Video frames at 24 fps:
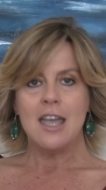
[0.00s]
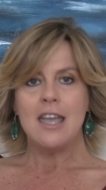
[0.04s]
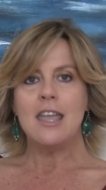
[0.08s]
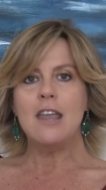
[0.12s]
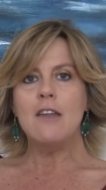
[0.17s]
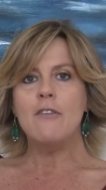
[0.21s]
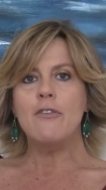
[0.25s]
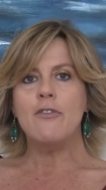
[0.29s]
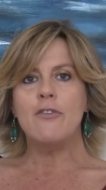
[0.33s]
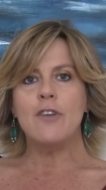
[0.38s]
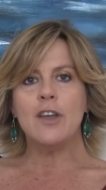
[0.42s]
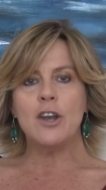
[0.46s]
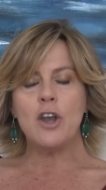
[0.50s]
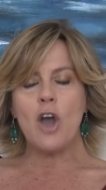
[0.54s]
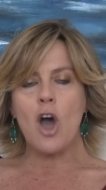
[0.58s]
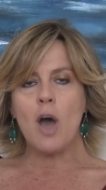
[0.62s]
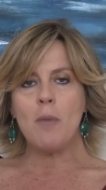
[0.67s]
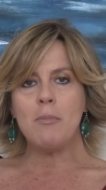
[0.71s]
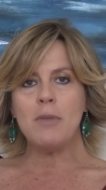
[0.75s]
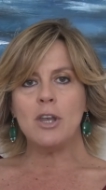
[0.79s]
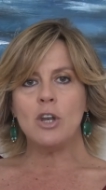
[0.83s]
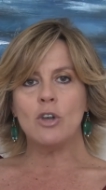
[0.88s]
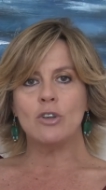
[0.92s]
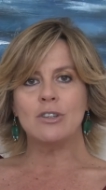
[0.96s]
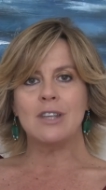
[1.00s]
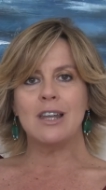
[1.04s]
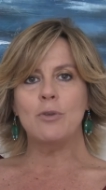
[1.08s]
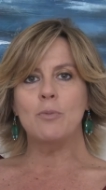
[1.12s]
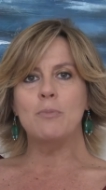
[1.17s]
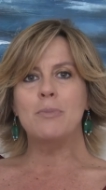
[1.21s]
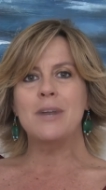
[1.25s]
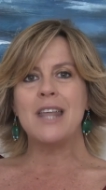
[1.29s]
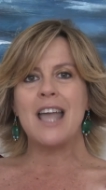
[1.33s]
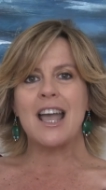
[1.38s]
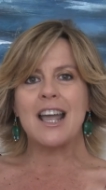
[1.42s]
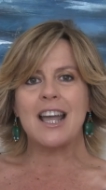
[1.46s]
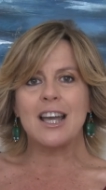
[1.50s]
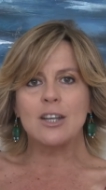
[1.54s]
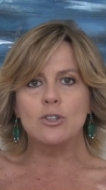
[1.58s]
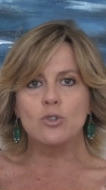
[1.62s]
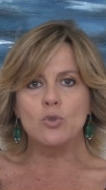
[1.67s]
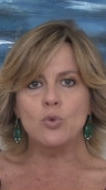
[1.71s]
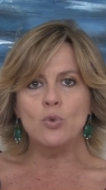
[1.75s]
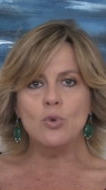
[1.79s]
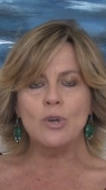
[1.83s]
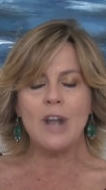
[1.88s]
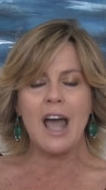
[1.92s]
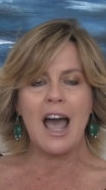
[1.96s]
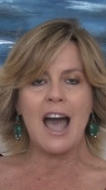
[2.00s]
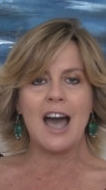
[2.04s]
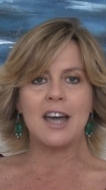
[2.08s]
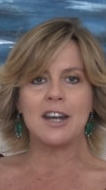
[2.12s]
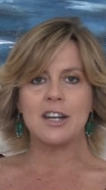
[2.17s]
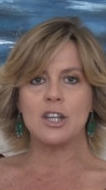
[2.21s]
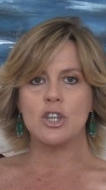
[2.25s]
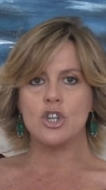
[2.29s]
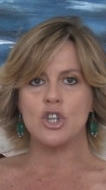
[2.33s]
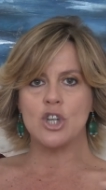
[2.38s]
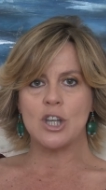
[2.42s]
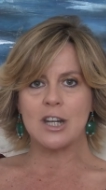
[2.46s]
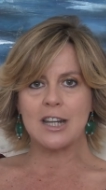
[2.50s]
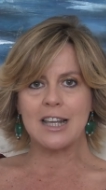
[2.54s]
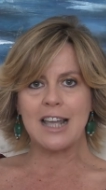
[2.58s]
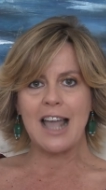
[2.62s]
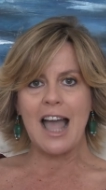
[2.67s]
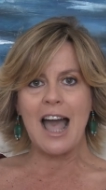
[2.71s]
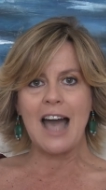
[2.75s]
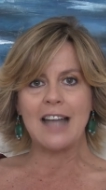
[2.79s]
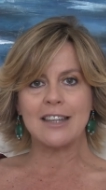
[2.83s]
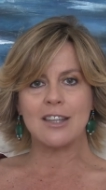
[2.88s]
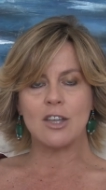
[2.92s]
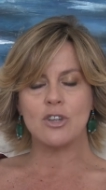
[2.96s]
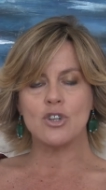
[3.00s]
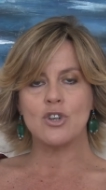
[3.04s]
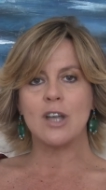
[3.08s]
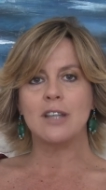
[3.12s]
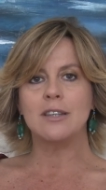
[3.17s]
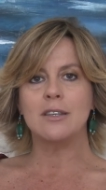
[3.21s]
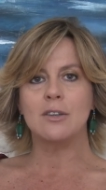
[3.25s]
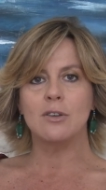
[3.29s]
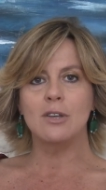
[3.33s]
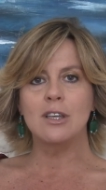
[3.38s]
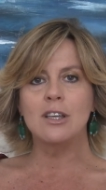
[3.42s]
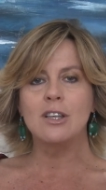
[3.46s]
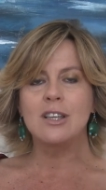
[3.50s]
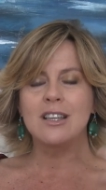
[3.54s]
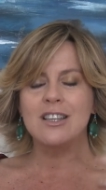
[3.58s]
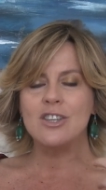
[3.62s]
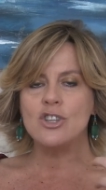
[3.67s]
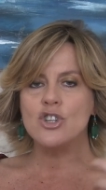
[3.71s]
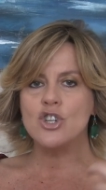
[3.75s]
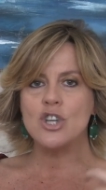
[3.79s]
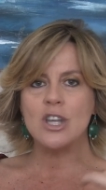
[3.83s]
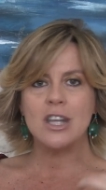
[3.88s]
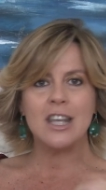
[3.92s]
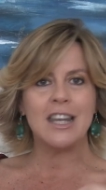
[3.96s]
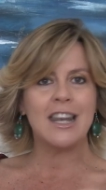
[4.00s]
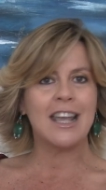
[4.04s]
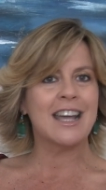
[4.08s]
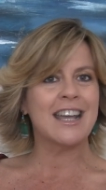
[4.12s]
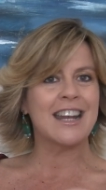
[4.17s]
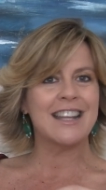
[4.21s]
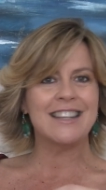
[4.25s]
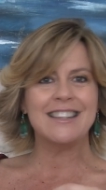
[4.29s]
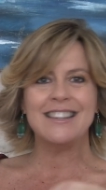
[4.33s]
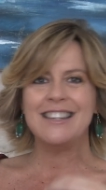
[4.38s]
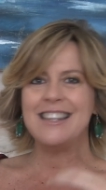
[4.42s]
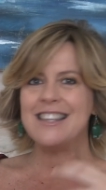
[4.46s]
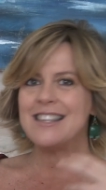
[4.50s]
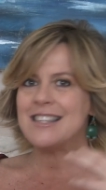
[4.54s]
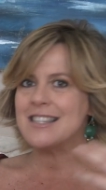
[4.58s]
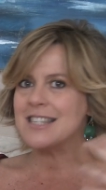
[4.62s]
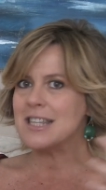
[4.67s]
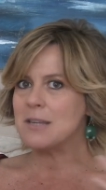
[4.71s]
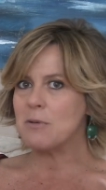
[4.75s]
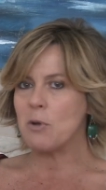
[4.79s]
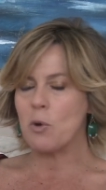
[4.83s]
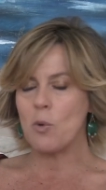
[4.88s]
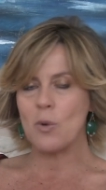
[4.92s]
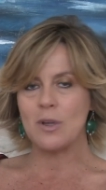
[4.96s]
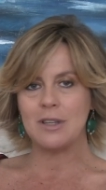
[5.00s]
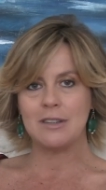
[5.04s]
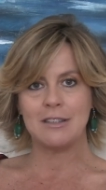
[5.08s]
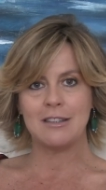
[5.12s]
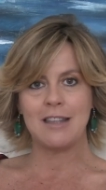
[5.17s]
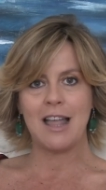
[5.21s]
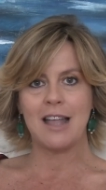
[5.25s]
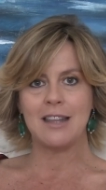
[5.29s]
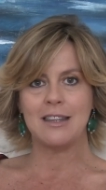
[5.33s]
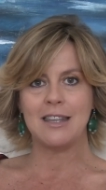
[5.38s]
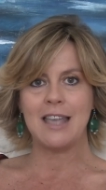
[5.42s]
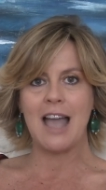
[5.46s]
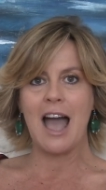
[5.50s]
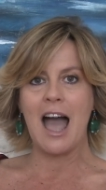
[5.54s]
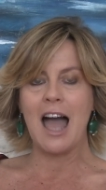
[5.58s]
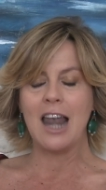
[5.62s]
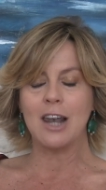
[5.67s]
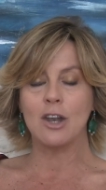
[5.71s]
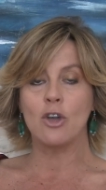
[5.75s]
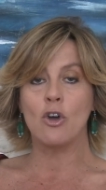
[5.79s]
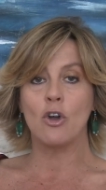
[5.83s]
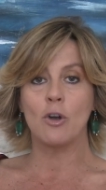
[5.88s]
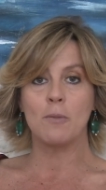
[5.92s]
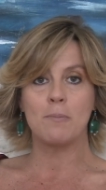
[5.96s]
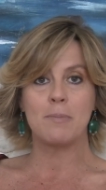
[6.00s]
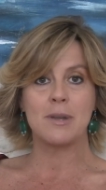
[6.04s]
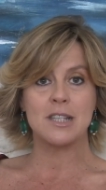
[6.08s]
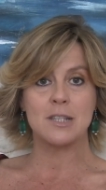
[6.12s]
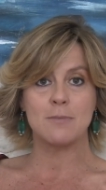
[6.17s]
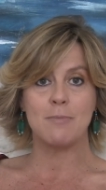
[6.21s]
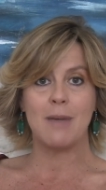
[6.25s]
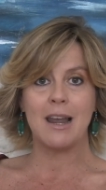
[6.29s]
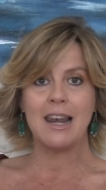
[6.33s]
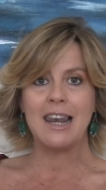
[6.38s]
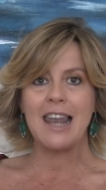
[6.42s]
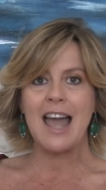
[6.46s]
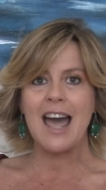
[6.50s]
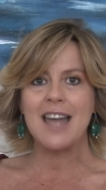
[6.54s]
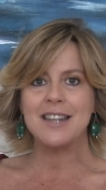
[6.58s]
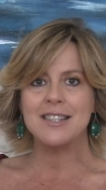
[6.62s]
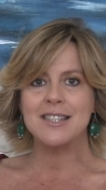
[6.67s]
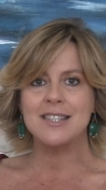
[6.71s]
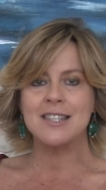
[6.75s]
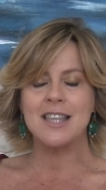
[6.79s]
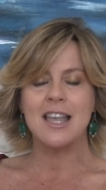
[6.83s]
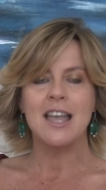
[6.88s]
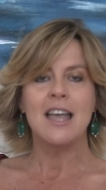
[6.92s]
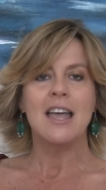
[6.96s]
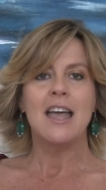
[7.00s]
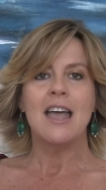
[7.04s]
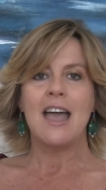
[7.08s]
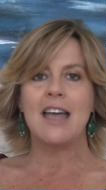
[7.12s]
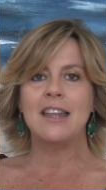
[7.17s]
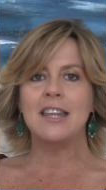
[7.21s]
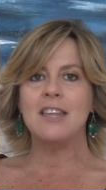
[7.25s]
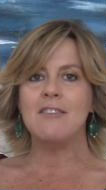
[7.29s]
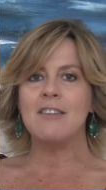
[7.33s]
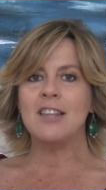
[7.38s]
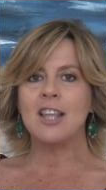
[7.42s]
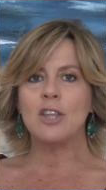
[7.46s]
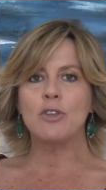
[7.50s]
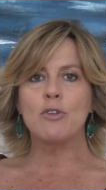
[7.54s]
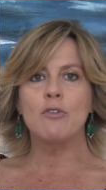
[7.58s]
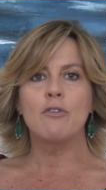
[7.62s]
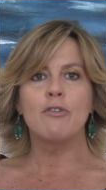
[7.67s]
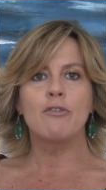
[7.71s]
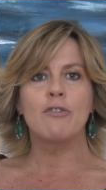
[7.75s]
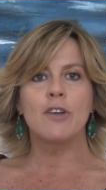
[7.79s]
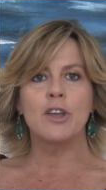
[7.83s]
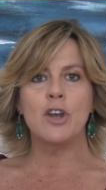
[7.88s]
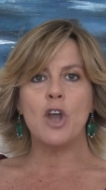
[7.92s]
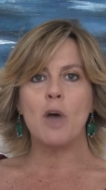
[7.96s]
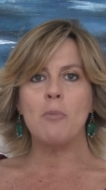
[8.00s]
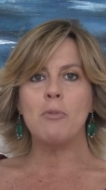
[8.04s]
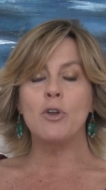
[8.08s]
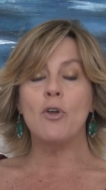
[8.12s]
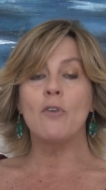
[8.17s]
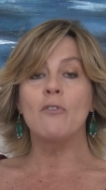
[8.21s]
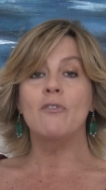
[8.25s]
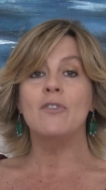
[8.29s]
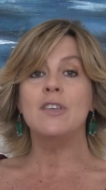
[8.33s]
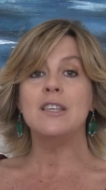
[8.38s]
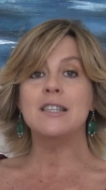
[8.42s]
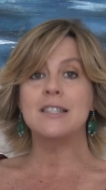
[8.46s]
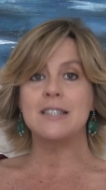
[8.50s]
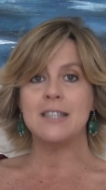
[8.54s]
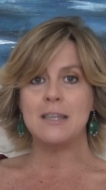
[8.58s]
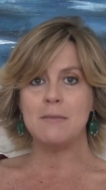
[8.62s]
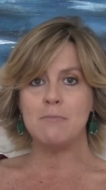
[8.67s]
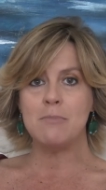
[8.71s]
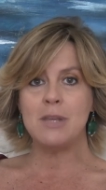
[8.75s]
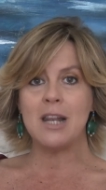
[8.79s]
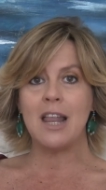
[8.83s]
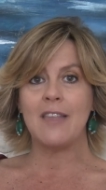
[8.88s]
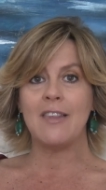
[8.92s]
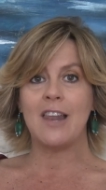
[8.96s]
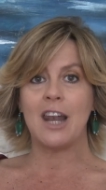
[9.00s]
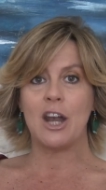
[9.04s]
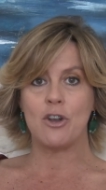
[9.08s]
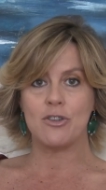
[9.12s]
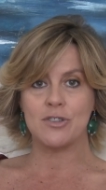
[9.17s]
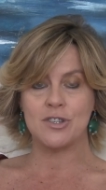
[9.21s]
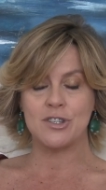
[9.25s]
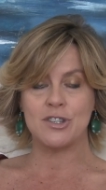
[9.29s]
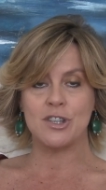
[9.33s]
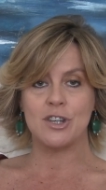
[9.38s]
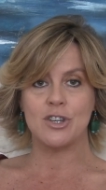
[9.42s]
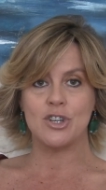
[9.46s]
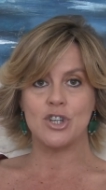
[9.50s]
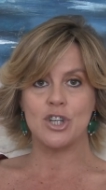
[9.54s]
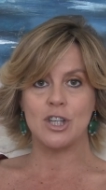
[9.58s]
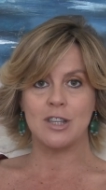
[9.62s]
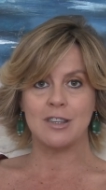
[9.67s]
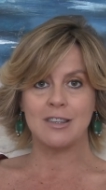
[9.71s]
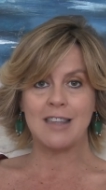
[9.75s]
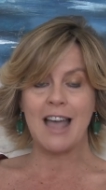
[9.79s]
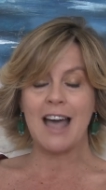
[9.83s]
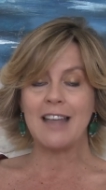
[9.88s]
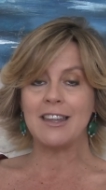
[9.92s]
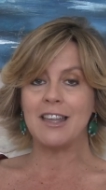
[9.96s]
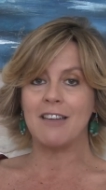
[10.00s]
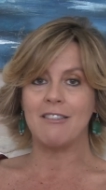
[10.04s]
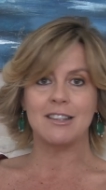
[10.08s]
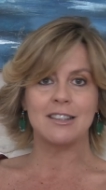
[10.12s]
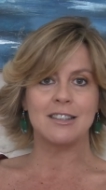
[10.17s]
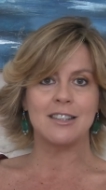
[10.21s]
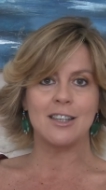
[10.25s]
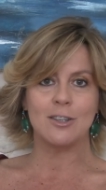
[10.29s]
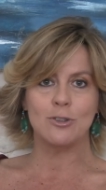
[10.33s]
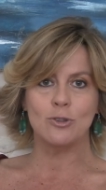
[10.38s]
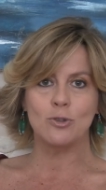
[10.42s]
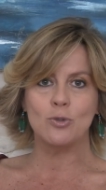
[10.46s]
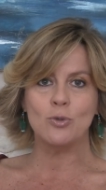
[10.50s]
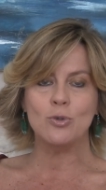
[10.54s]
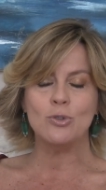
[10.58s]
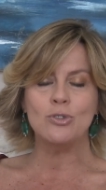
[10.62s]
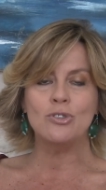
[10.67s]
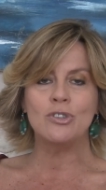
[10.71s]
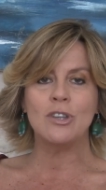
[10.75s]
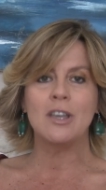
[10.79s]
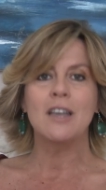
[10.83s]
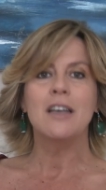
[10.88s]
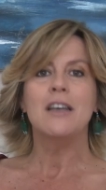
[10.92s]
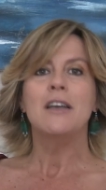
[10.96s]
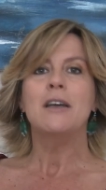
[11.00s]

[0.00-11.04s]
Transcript: Il fenomeno dell'ubriacatura ricercata, cioè di ingerire grandissime quantità di alcol per sballarsi, è diventato un fenomeno visibile nelle nostre città davanti a tutti,